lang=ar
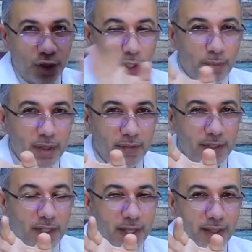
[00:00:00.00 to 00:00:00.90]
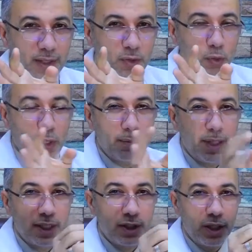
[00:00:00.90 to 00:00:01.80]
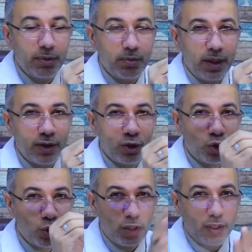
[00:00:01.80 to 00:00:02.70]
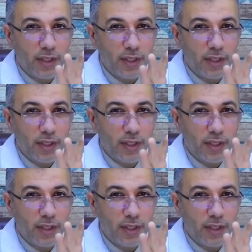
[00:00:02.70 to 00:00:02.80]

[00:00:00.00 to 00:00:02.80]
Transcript: يعملها في ثلاثة تقول عبالك جاي من بلد الجوع